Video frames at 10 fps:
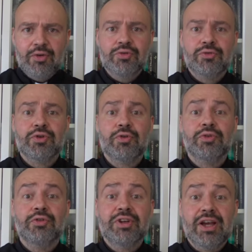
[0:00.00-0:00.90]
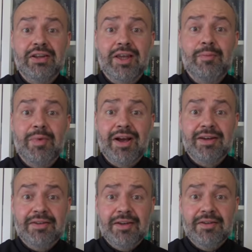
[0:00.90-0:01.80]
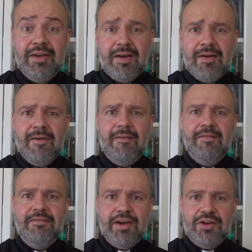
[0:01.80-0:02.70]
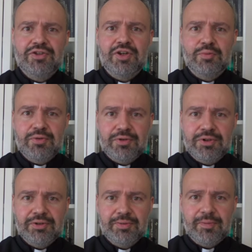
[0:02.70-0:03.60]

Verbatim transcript: to w to, w to wielkie pragnienie wejdzie Bóg.